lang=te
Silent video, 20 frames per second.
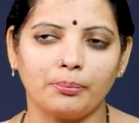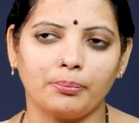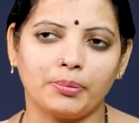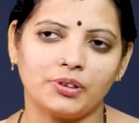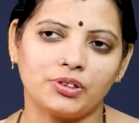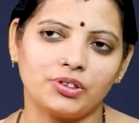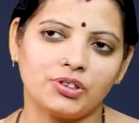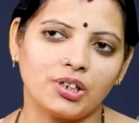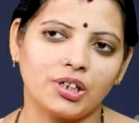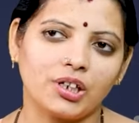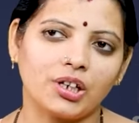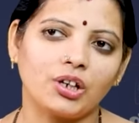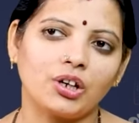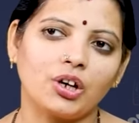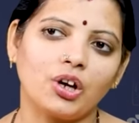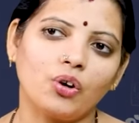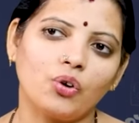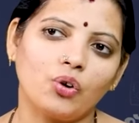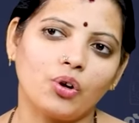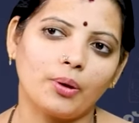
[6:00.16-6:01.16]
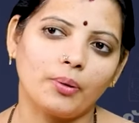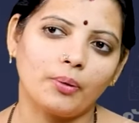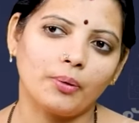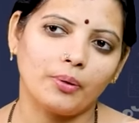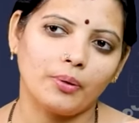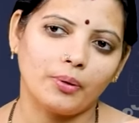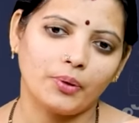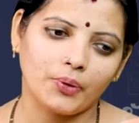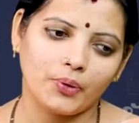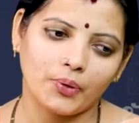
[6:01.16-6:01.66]
మనం ప్రత్యేకంగా ఒక
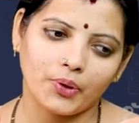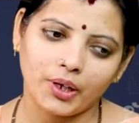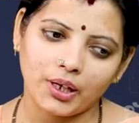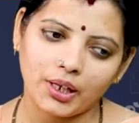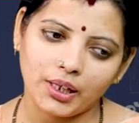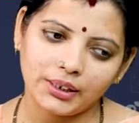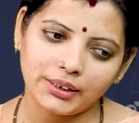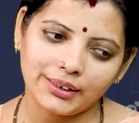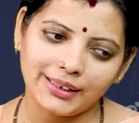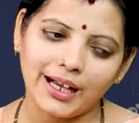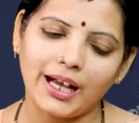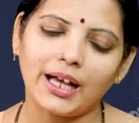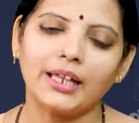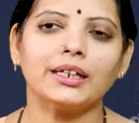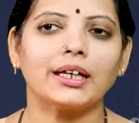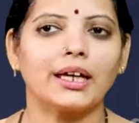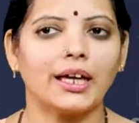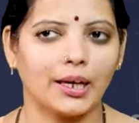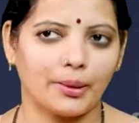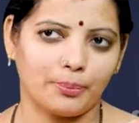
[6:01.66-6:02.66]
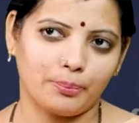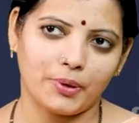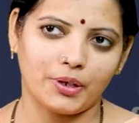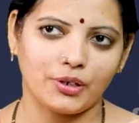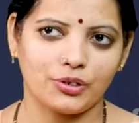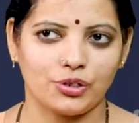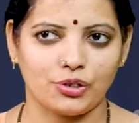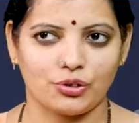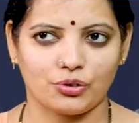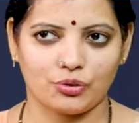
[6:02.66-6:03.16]
ఒక దానికి
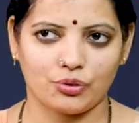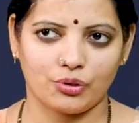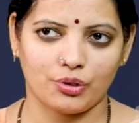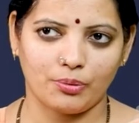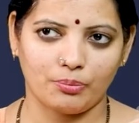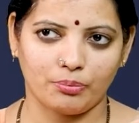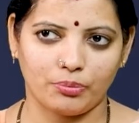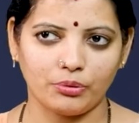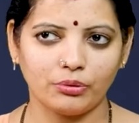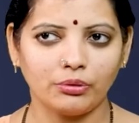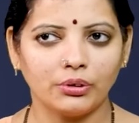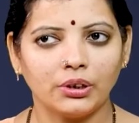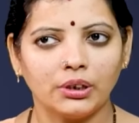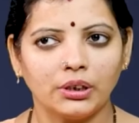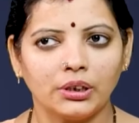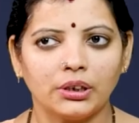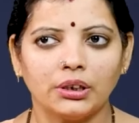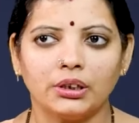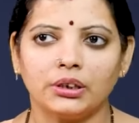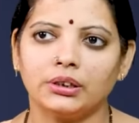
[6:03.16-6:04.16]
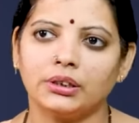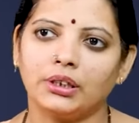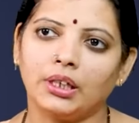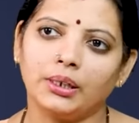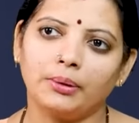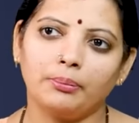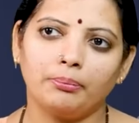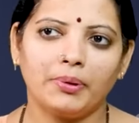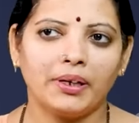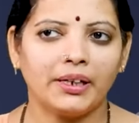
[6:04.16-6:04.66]
ఏర్పాటు చేసుకున్నప్పుడు
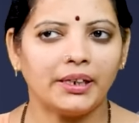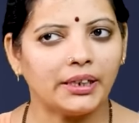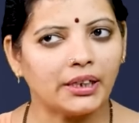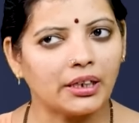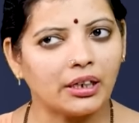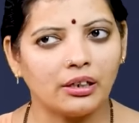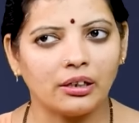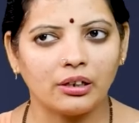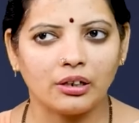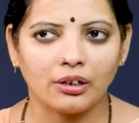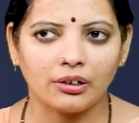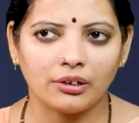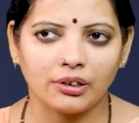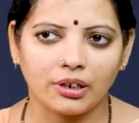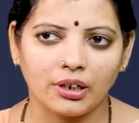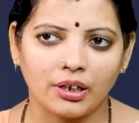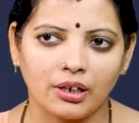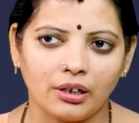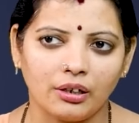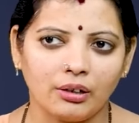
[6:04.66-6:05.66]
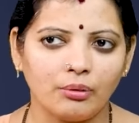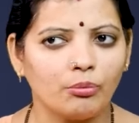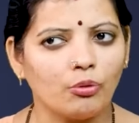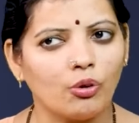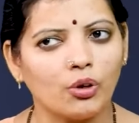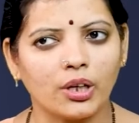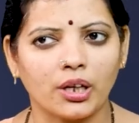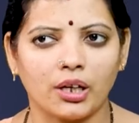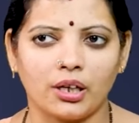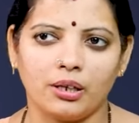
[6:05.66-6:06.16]
దాన్ని బయటికి వెళ్ళి కట్టుకెళ్ళడం
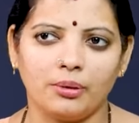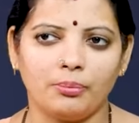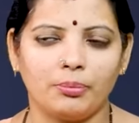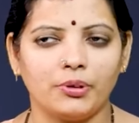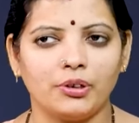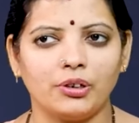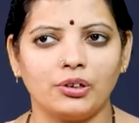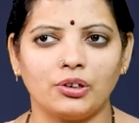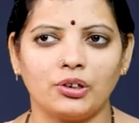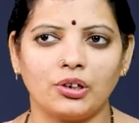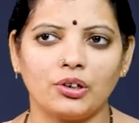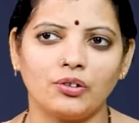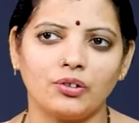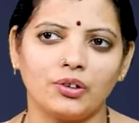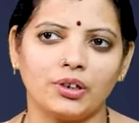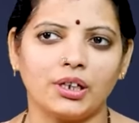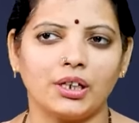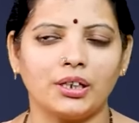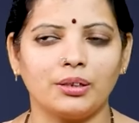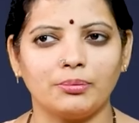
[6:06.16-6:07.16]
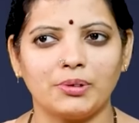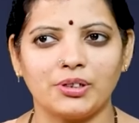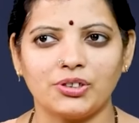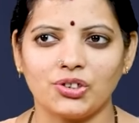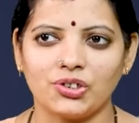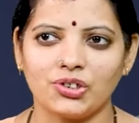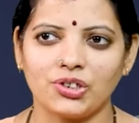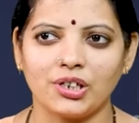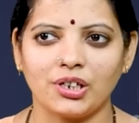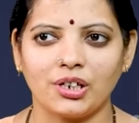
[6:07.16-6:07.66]
ఓకే ఇప్పుడు ఇంట్లో ఉంటే అది
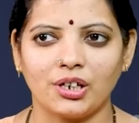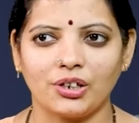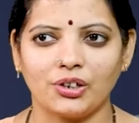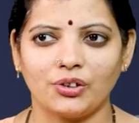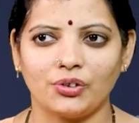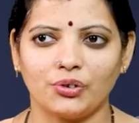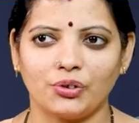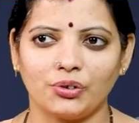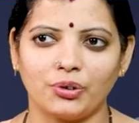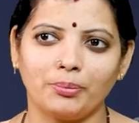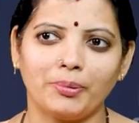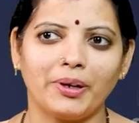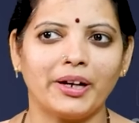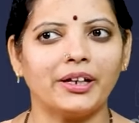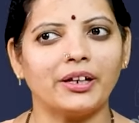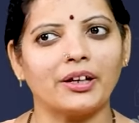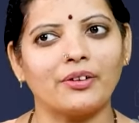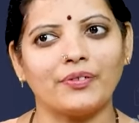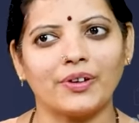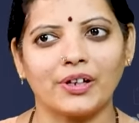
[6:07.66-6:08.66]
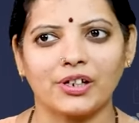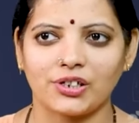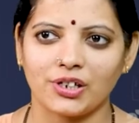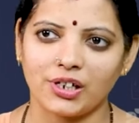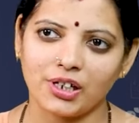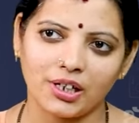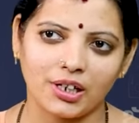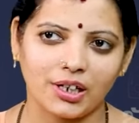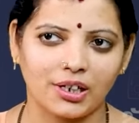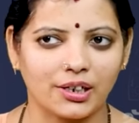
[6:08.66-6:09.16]
మంచి చీర అయి ఉంటుంది బయటికి
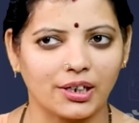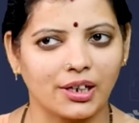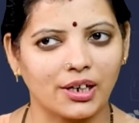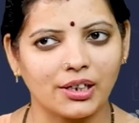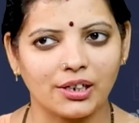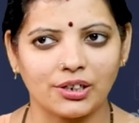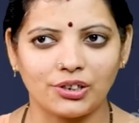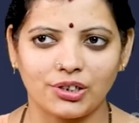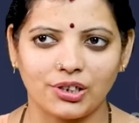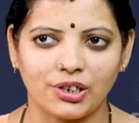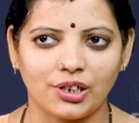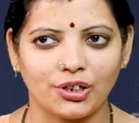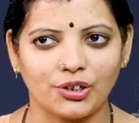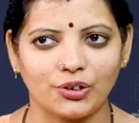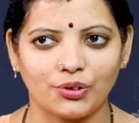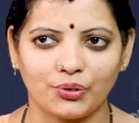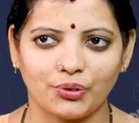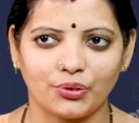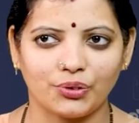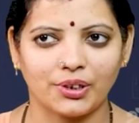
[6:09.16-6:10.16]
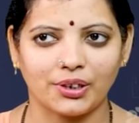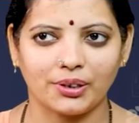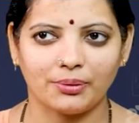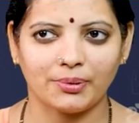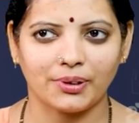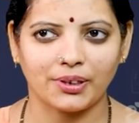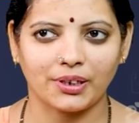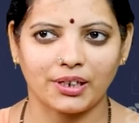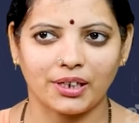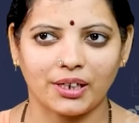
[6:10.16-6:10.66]
ఫంక్షన్లకు కట్టుకెళ్ళే చీర అయి ఉంటుంది
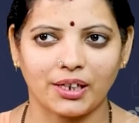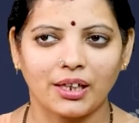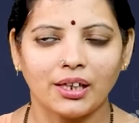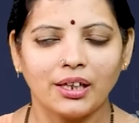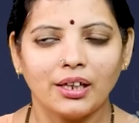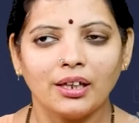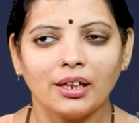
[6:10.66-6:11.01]
అది మనకి